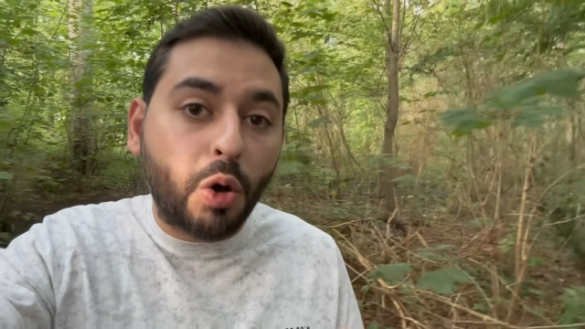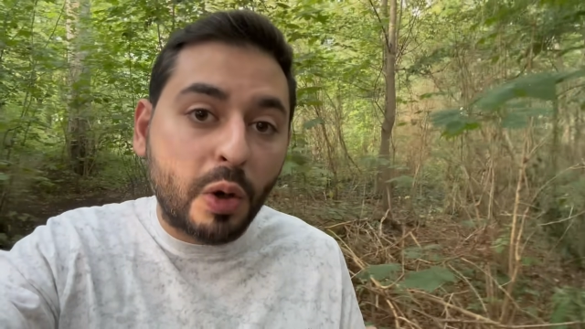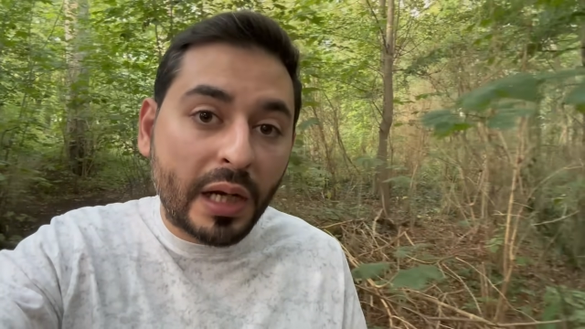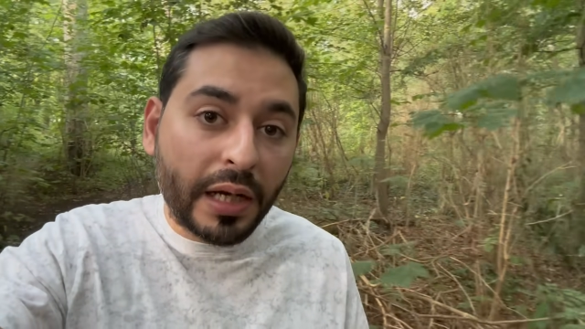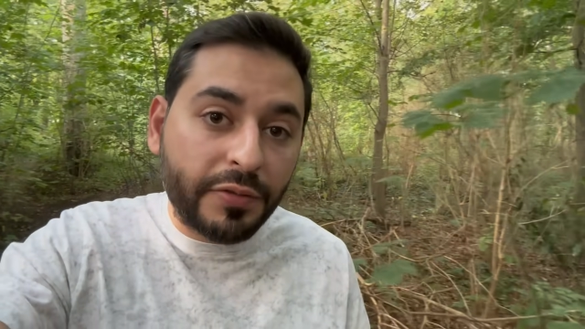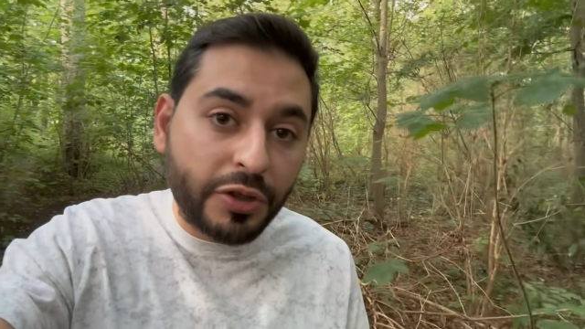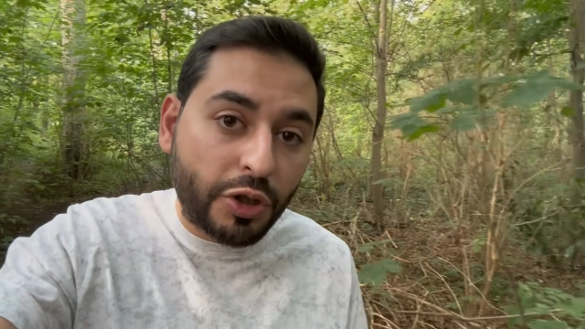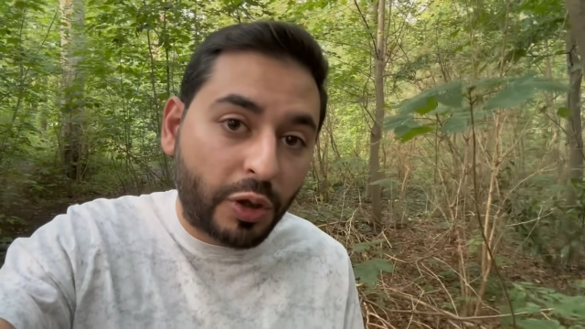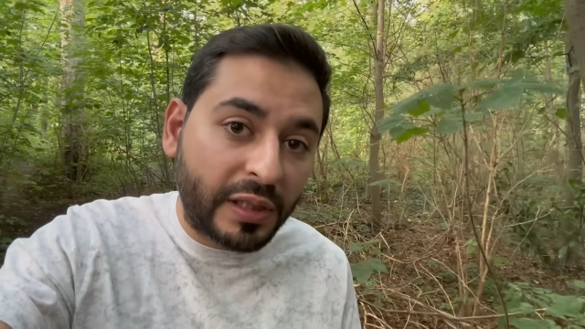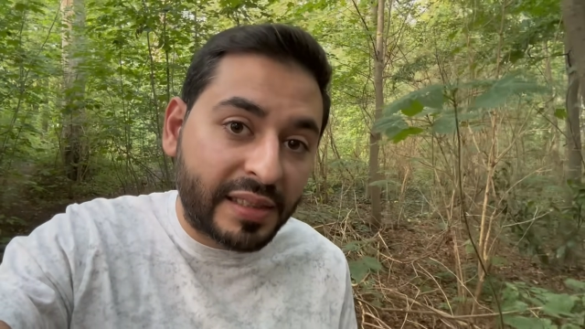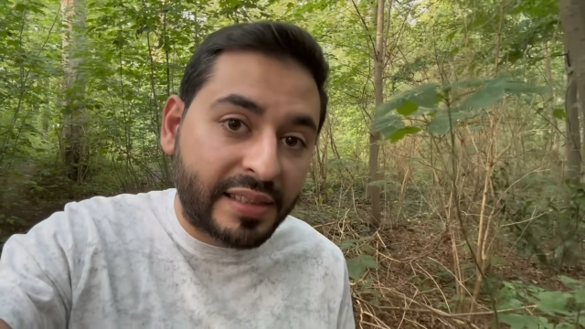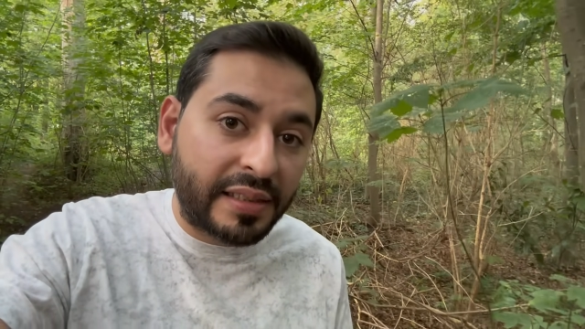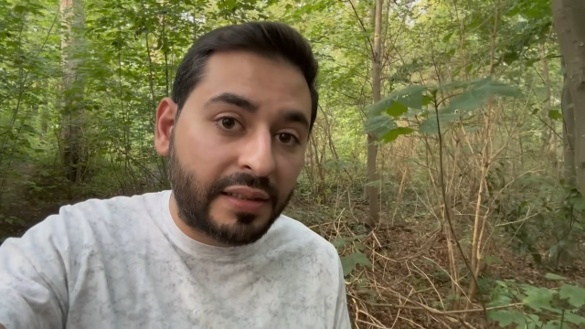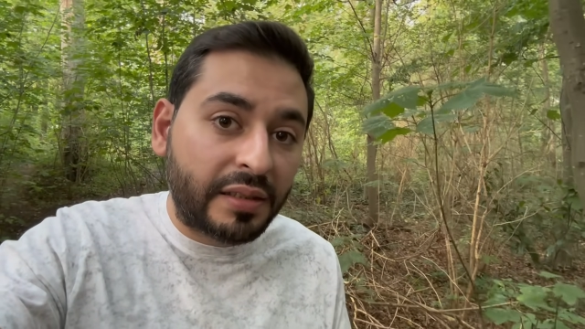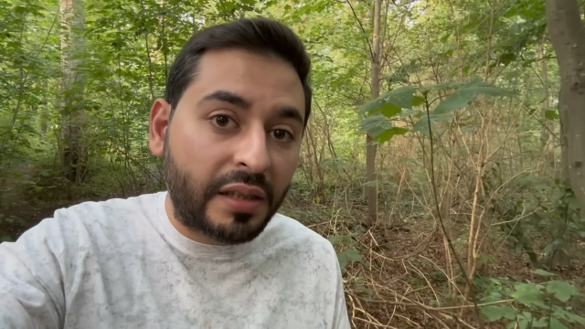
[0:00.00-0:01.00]
اولاف
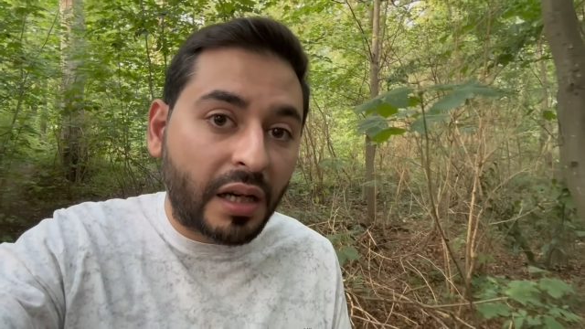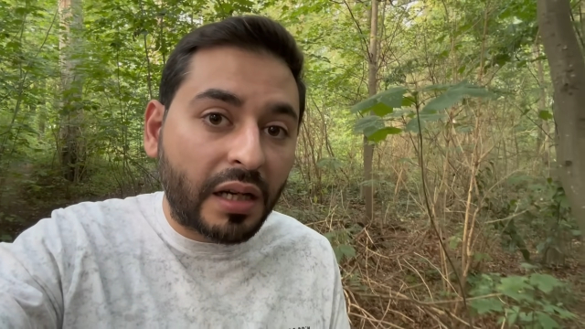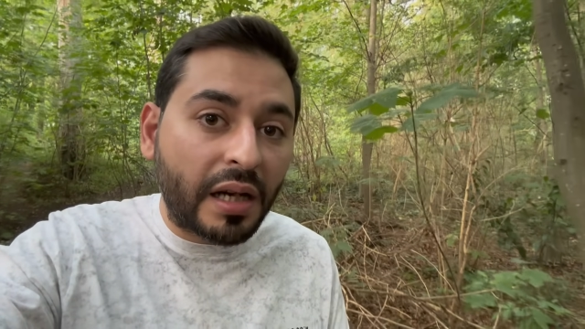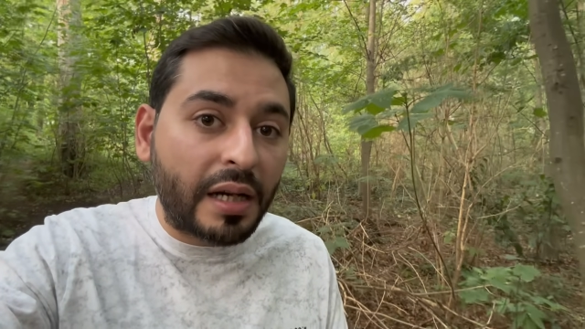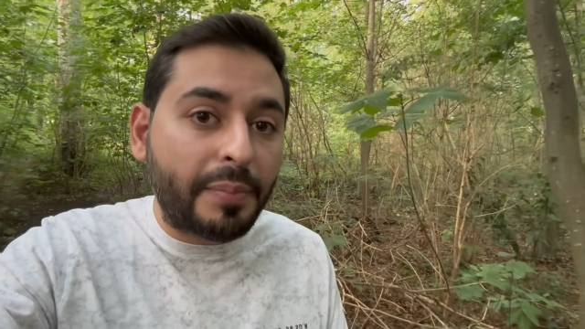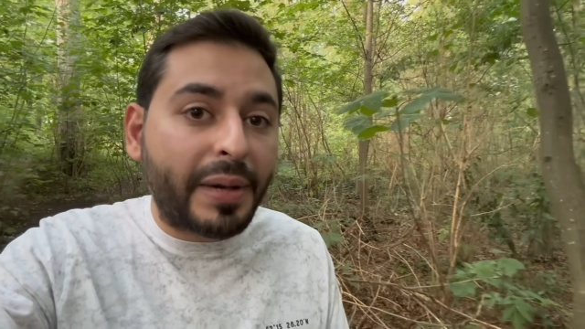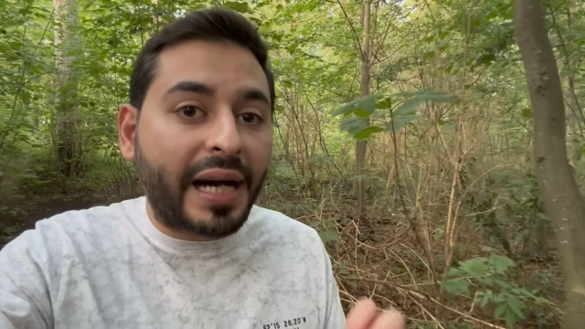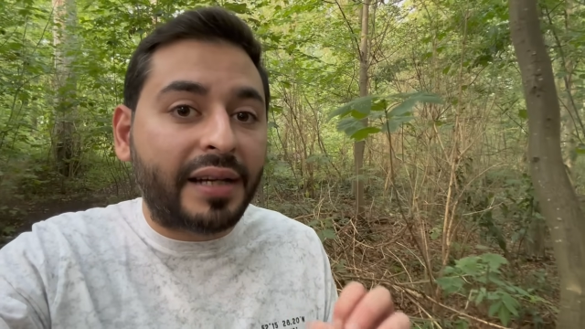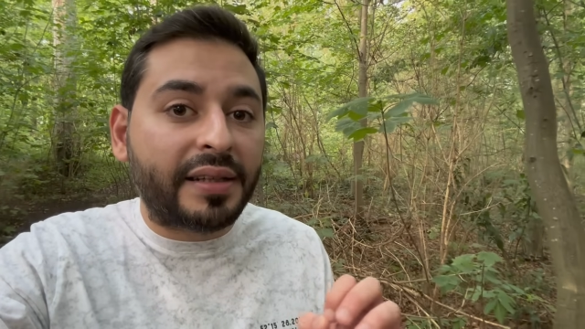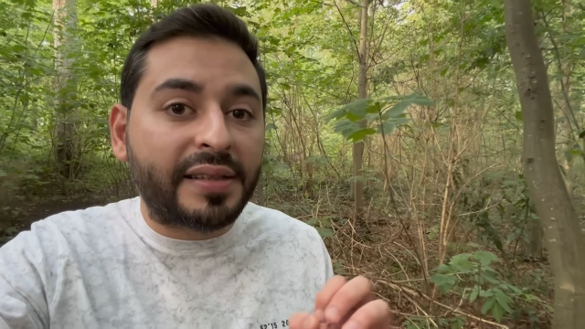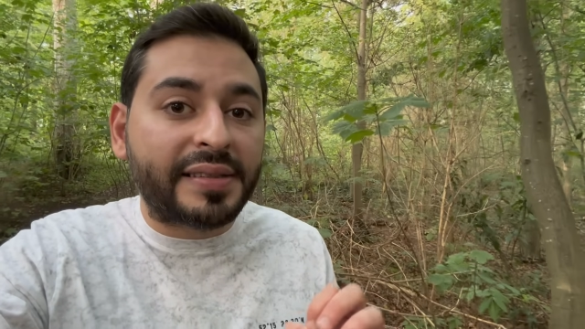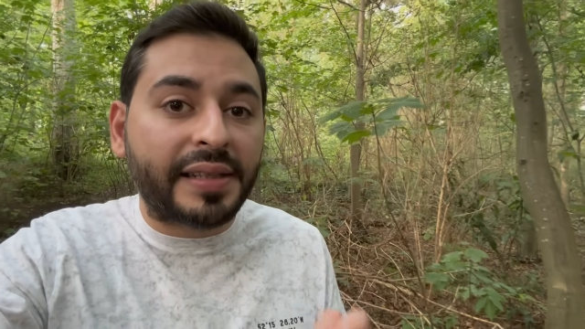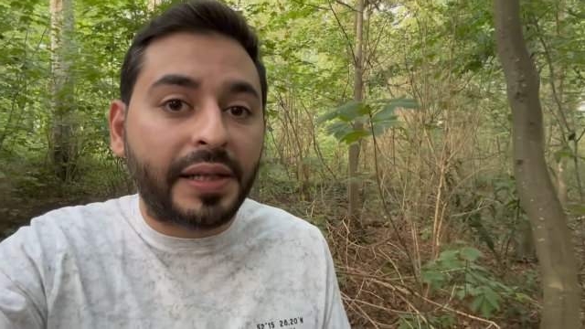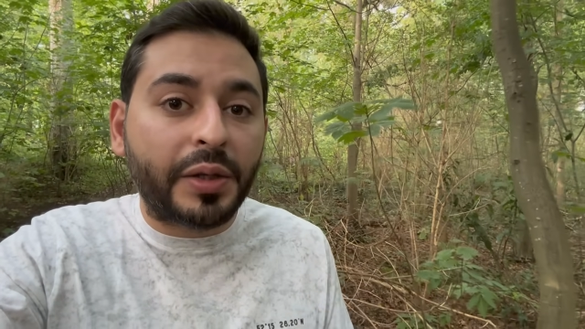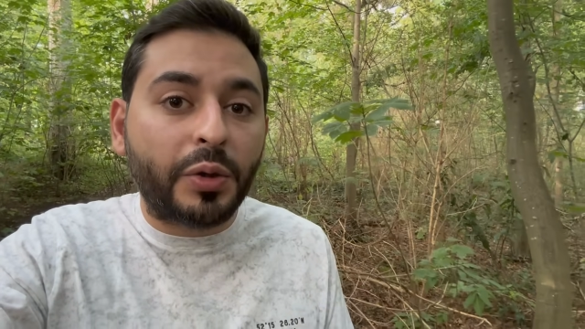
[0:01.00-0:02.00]
شولتز التقى مع
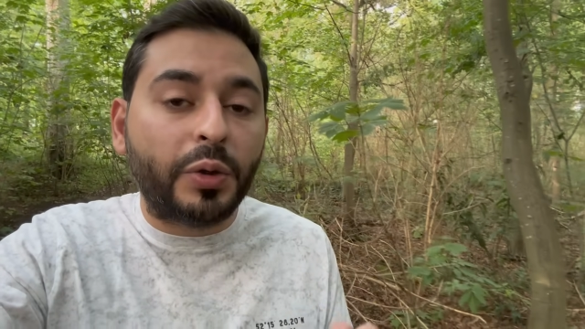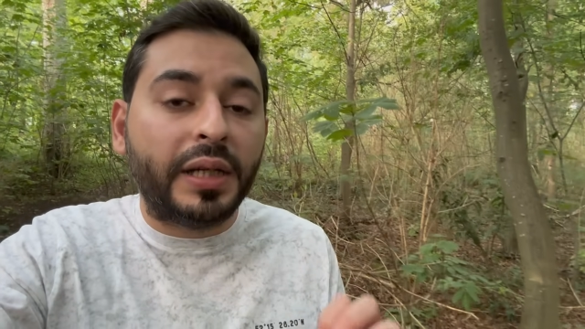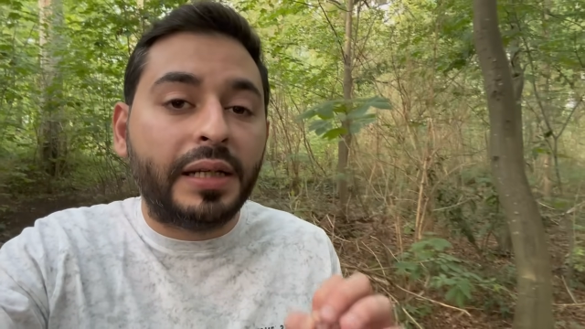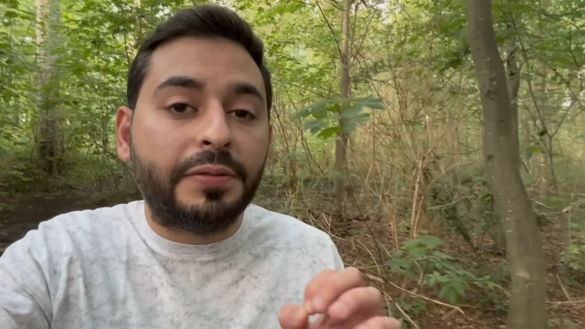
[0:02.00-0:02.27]
نظيره